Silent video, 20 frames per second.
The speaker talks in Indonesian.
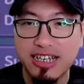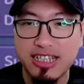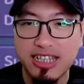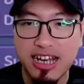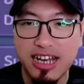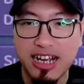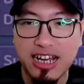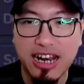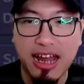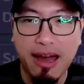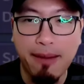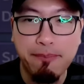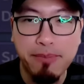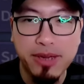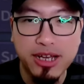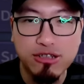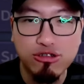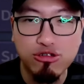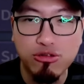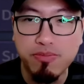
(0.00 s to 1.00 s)
Kita akan
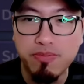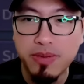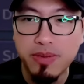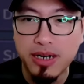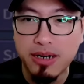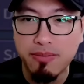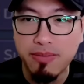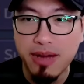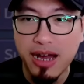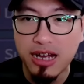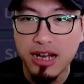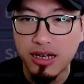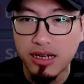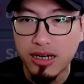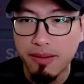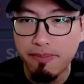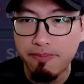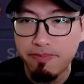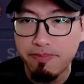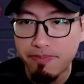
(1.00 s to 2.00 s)
ambil super
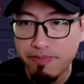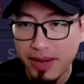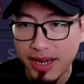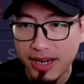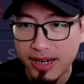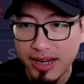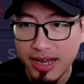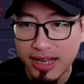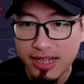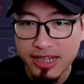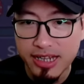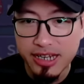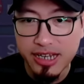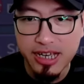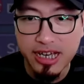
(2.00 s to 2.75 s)
bangkrut pendannya